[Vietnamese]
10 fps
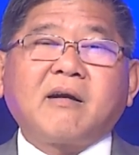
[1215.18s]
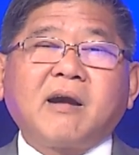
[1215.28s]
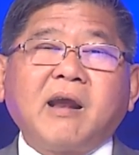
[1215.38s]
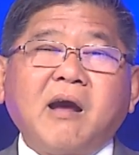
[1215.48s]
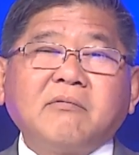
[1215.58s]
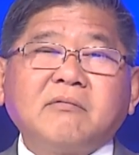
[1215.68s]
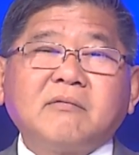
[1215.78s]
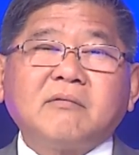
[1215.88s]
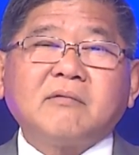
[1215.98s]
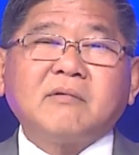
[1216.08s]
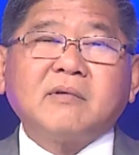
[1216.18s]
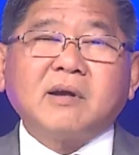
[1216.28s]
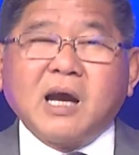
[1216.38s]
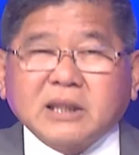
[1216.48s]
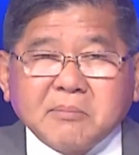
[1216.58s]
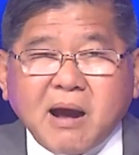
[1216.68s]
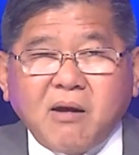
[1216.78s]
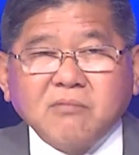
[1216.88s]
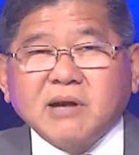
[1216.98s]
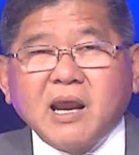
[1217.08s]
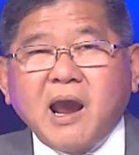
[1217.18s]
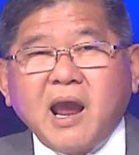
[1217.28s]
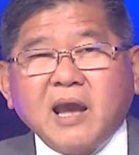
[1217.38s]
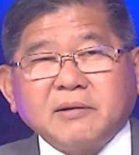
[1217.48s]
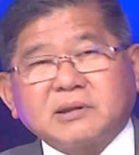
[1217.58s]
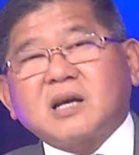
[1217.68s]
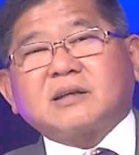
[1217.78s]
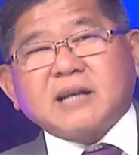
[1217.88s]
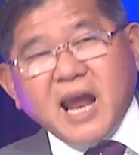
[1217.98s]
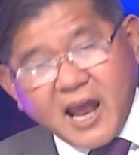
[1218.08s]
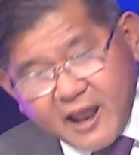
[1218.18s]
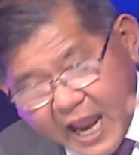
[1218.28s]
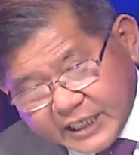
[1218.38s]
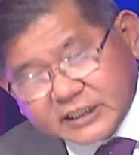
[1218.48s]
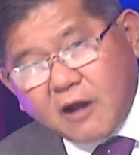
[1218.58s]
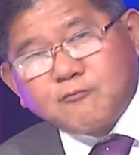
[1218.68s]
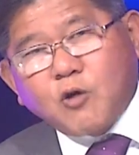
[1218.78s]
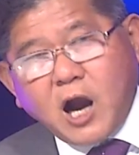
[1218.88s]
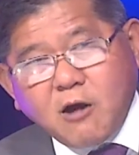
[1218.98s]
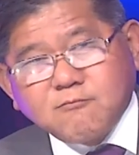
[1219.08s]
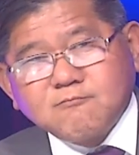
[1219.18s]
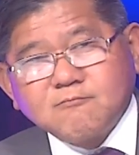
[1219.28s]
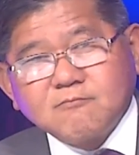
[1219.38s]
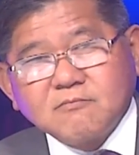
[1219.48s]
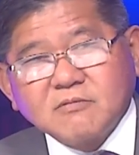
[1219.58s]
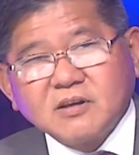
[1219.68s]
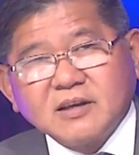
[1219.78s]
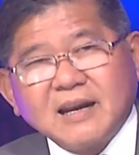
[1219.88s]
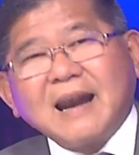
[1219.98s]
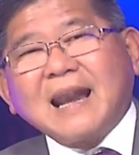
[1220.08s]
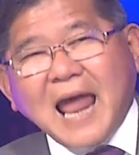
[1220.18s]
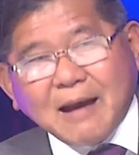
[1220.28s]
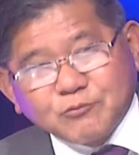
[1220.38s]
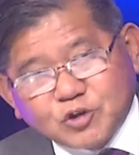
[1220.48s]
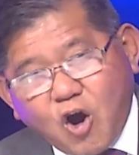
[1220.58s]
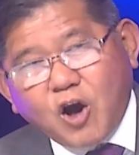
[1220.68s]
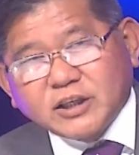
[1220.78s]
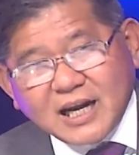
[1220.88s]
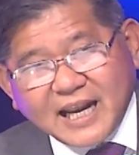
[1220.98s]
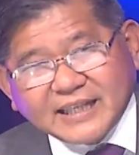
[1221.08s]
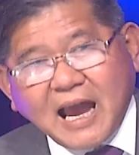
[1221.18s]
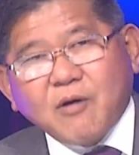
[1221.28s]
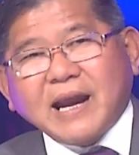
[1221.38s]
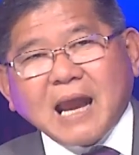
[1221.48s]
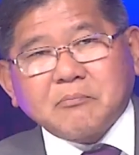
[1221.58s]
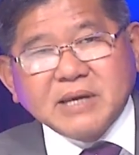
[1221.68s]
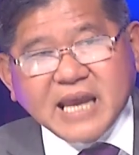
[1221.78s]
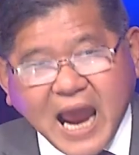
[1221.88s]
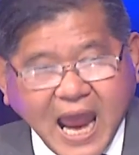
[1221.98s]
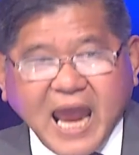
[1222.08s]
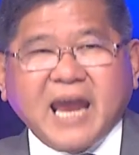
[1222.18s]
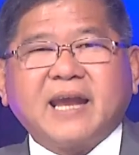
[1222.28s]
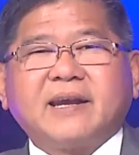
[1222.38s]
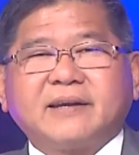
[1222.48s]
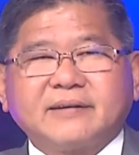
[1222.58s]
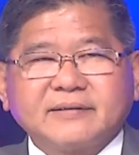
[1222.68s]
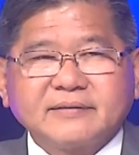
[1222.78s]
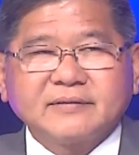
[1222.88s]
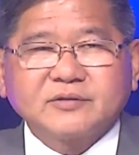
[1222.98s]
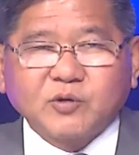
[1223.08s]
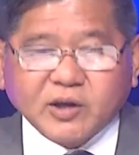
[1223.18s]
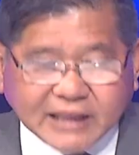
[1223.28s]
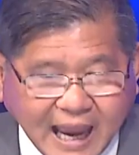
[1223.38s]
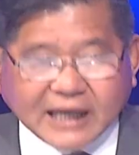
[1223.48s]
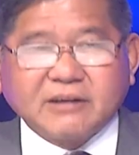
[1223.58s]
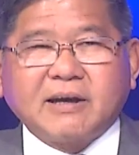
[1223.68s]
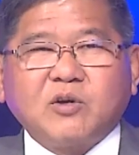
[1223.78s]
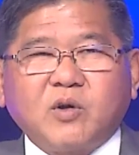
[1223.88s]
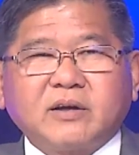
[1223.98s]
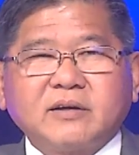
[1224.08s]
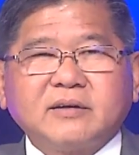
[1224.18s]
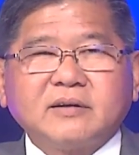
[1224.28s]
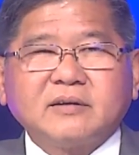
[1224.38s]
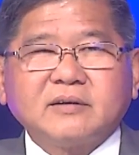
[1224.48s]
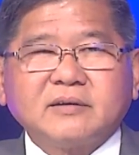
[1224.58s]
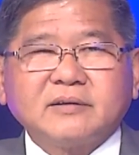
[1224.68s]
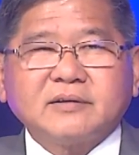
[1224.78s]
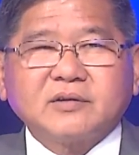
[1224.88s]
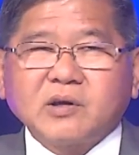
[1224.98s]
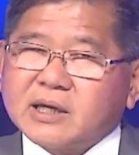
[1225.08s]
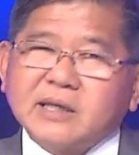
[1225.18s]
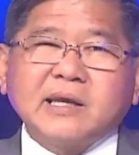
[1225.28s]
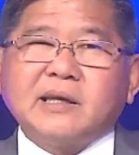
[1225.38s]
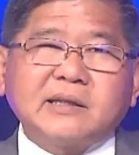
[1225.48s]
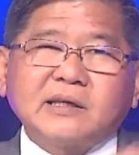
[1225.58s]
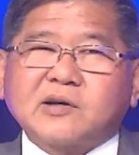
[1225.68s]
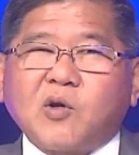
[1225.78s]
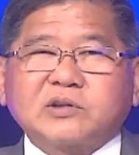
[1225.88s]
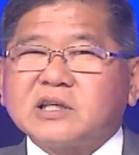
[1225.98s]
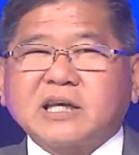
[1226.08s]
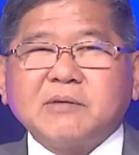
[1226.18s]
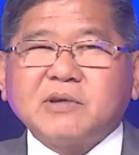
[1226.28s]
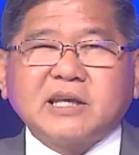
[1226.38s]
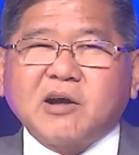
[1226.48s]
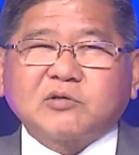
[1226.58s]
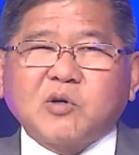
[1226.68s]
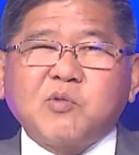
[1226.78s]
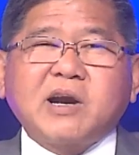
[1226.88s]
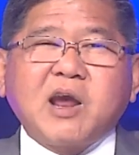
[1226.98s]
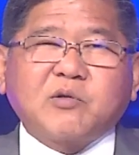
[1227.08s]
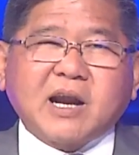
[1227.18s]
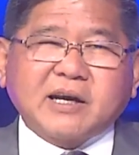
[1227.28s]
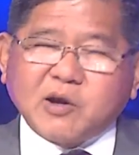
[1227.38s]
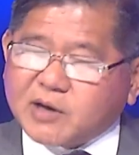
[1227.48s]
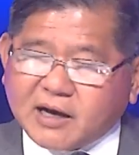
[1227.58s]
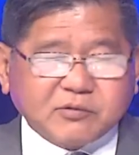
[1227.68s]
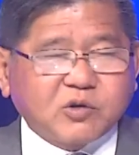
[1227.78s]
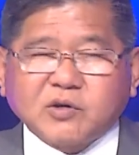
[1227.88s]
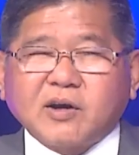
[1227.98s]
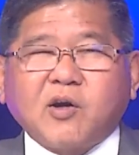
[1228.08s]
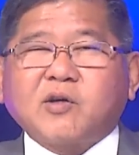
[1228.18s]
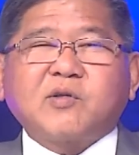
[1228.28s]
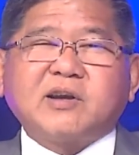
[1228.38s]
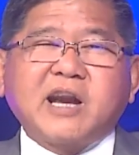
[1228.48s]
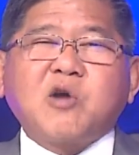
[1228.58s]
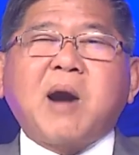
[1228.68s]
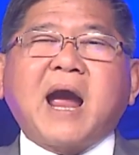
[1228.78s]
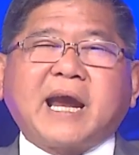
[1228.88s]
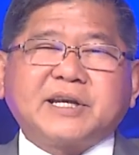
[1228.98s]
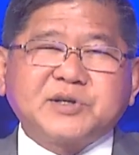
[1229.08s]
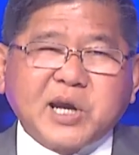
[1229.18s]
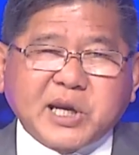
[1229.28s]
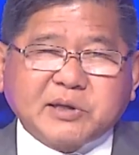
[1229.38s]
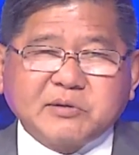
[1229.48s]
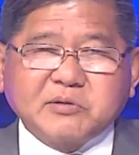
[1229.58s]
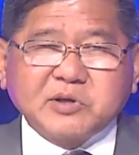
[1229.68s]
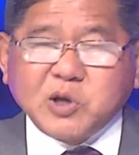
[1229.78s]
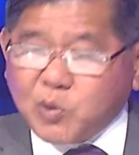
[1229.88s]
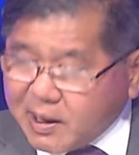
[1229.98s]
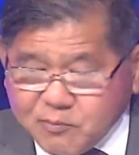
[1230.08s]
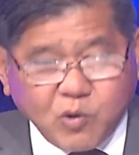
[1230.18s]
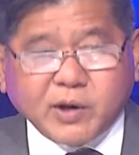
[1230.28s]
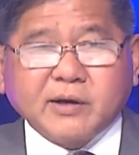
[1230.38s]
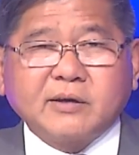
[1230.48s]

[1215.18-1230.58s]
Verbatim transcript: Thấy không? Người ta bảo ông này hề, nhưng mà thực ra hành động của ông làm cho những lãnh đạo khác bị hề. Tôi nói thẳng như vậy luôn. Cái, cái gì đi từ cổ tiết kiệm thì nhiều, tôi muốn nêu ra, nêu ra, tôi đã nói nêu ba ngày chưa hết, nhiều lắm luôn.